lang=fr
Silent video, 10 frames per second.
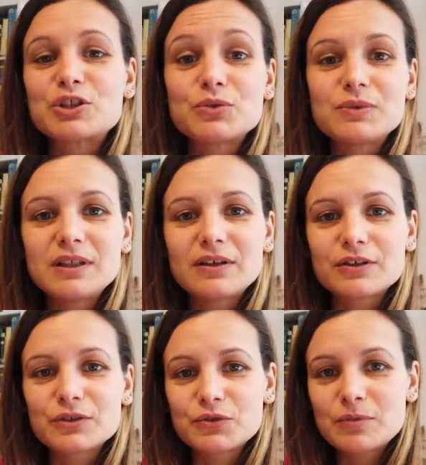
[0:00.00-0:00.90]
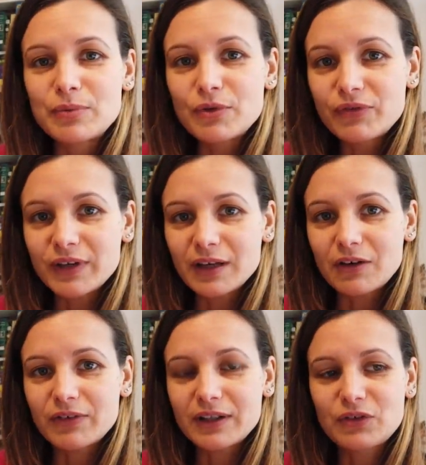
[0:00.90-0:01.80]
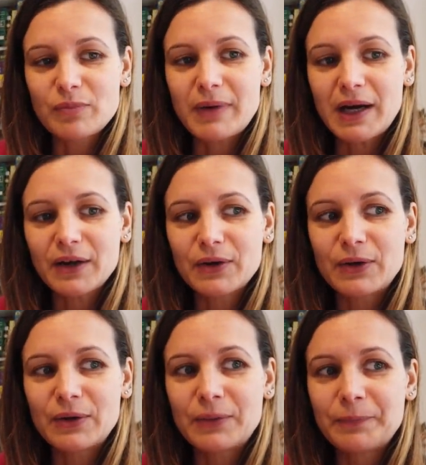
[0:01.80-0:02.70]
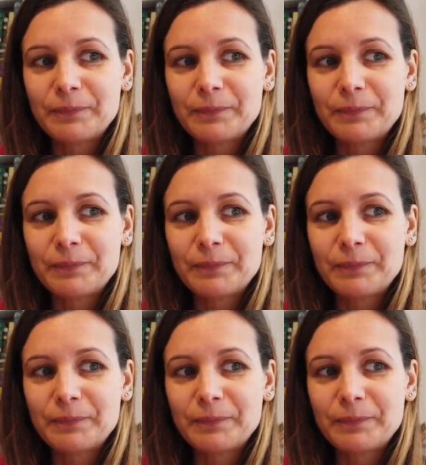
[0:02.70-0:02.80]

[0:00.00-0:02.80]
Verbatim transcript: bah, je suis, je suis bluffée en fait par